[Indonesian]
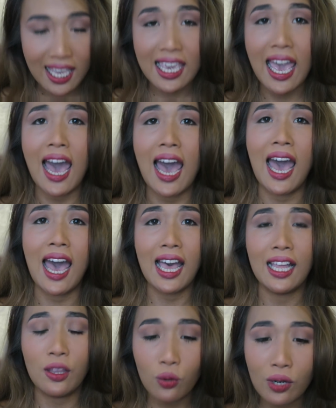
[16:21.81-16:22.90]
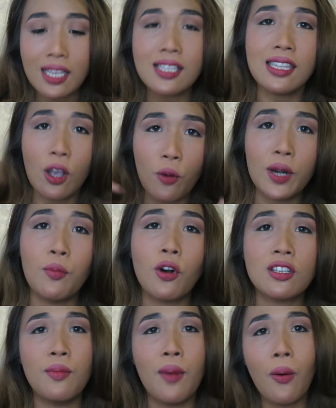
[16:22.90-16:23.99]
ya tulis di komen
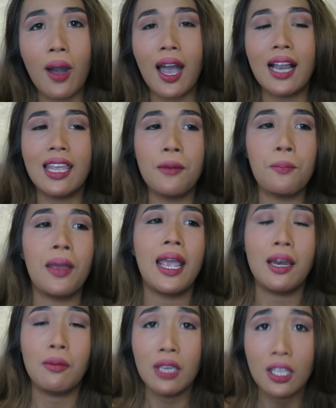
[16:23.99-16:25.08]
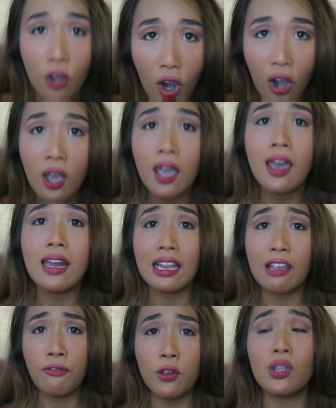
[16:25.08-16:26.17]
box di bawah kalian pengen Minyo
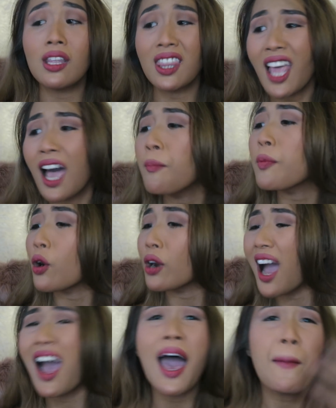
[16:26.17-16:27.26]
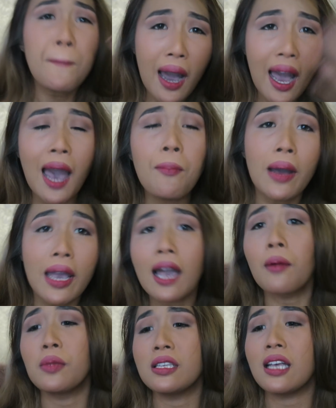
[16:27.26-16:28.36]
review tentang produk apa apa
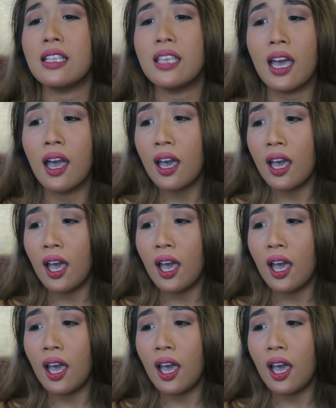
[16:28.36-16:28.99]
yang misalnya